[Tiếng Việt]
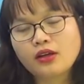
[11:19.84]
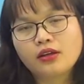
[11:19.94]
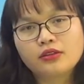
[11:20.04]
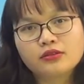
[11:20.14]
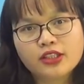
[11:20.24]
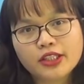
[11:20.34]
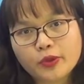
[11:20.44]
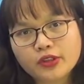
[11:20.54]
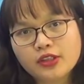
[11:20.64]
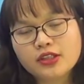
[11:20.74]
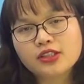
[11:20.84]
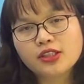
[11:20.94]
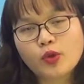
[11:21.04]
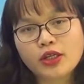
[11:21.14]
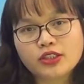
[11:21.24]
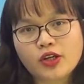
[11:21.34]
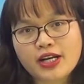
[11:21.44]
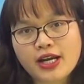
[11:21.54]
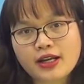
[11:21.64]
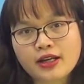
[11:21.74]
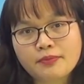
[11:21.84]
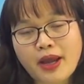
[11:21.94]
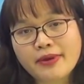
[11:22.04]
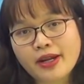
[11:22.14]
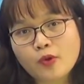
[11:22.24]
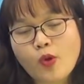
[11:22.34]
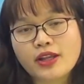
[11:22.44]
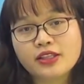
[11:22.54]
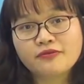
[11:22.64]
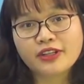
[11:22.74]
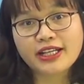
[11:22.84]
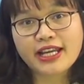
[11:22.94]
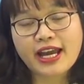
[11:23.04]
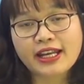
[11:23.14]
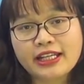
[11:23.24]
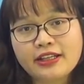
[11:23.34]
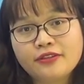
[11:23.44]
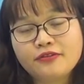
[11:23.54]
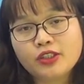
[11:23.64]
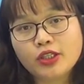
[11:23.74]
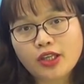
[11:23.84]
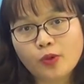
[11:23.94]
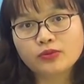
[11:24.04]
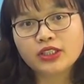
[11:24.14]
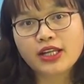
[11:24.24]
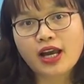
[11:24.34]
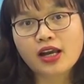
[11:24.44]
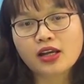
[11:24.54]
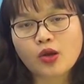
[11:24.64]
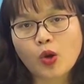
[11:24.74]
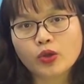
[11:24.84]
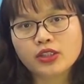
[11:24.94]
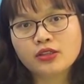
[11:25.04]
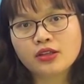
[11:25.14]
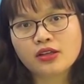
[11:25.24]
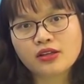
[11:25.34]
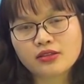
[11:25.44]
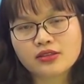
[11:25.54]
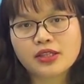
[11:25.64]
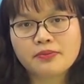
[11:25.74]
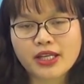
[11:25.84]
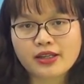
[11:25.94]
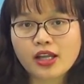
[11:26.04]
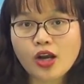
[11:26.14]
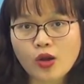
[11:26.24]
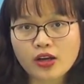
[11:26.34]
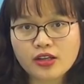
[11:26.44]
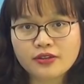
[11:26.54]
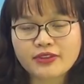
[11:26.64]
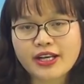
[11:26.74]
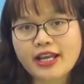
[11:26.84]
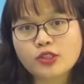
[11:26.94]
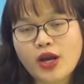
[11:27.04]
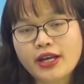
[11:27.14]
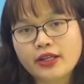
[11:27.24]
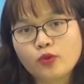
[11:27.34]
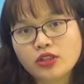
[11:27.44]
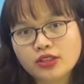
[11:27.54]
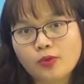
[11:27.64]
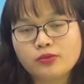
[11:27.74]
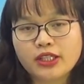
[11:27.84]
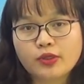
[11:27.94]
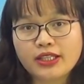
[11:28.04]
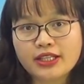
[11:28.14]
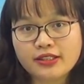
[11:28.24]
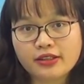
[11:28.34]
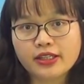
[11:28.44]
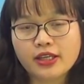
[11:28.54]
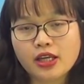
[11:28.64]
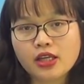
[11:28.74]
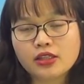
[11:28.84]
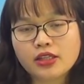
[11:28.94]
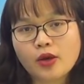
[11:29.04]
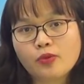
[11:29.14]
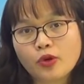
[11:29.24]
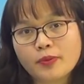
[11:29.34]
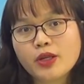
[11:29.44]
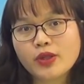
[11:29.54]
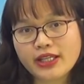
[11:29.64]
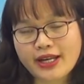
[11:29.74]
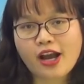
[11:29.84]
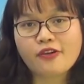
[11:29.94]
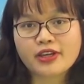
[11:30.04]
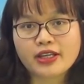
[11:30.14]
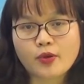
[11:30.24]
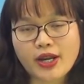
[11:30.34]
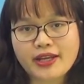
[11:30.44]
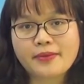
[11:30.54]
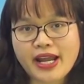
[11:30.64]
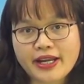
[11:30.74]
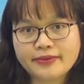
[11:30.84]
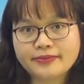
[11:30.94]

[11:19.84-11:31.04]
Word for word: À, thưa Thiếu tướng, dư luận cho rằng ba mươi năm qua những vấn đề an ninh phi truyền thống thì đã có những uh, diễn biến rất là khó lường và đe dọa đến cuộc sống trên toàn thế giới. Thì ông có bình luận thế nào về cái quan điểm này?